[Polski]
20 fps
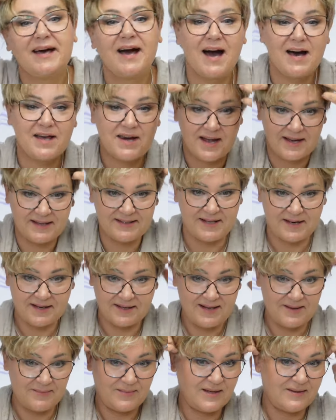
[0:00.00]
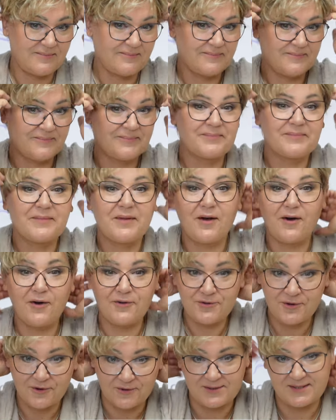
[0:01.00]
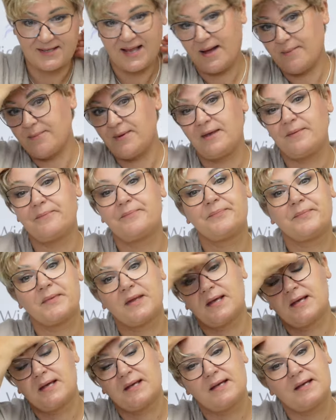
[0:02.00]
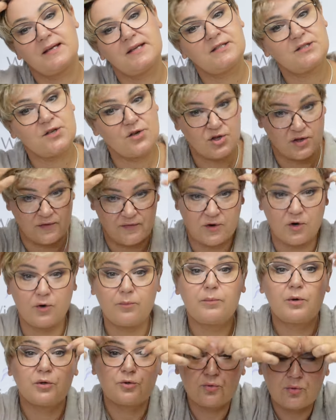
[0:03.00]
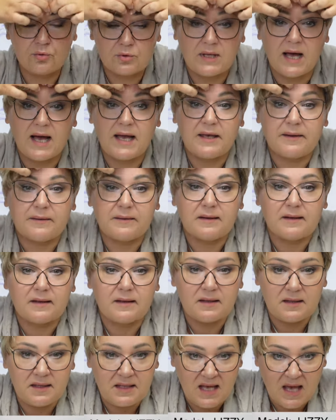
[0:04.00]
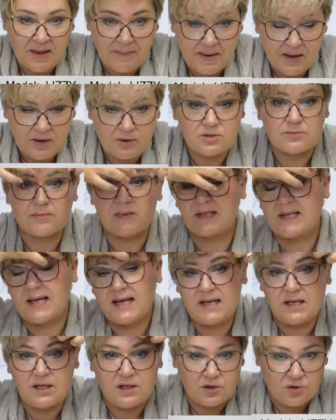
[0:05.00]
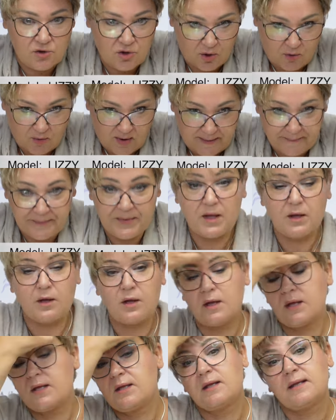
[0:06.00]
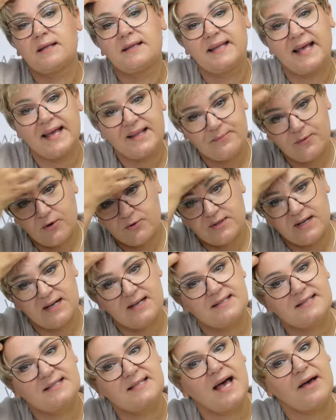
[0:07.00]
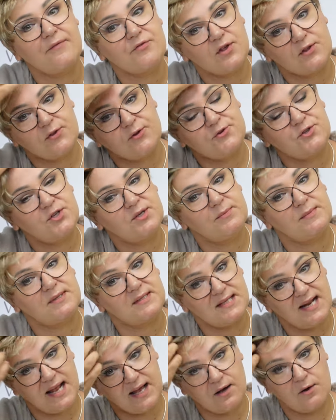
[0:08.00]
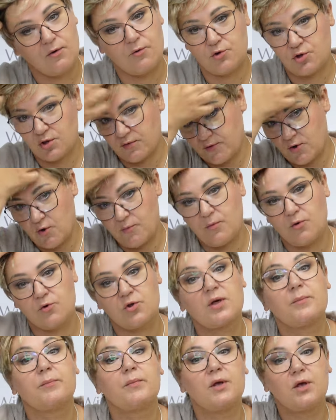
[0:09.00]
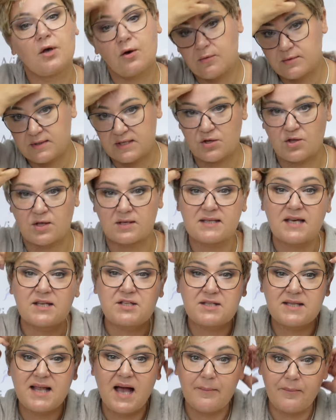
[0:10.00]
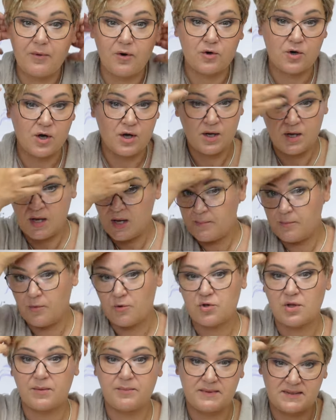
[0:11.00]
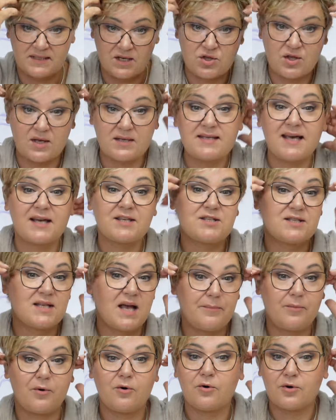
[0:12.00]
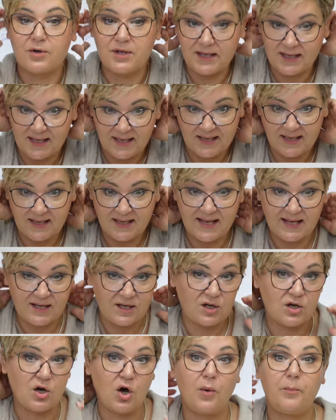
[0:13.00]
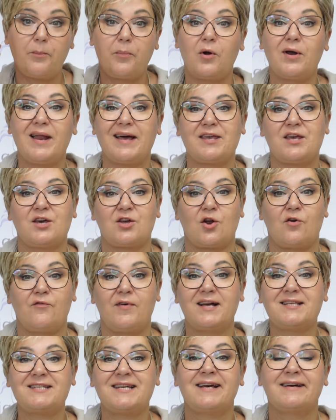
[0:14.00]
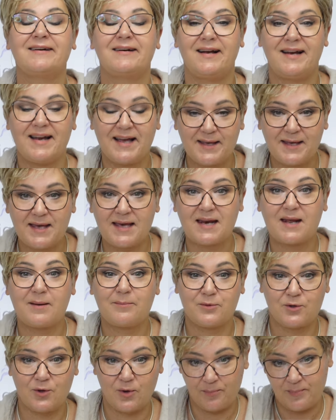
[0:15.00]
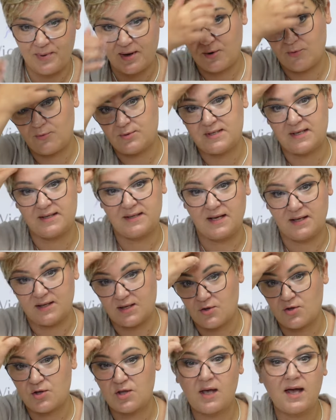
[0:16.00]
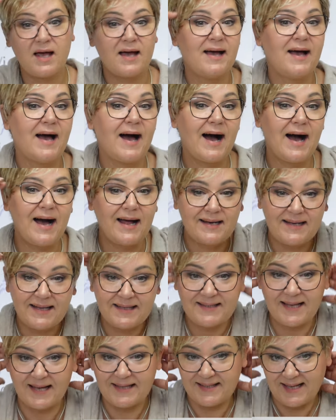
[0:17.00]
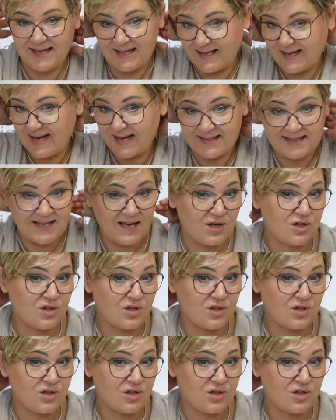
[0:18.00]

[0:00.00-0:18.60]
charakternymi odrostami, z grzywką, bo tutaj nie ma rozmytej linii czoła. Ten model zawsze nosimy z lekką grzywką. Możemy ją zaczesać na bok, możemy zaczesać na bok i lekko polakierować lakierem do peruk syntetycznych, ale ta delikatna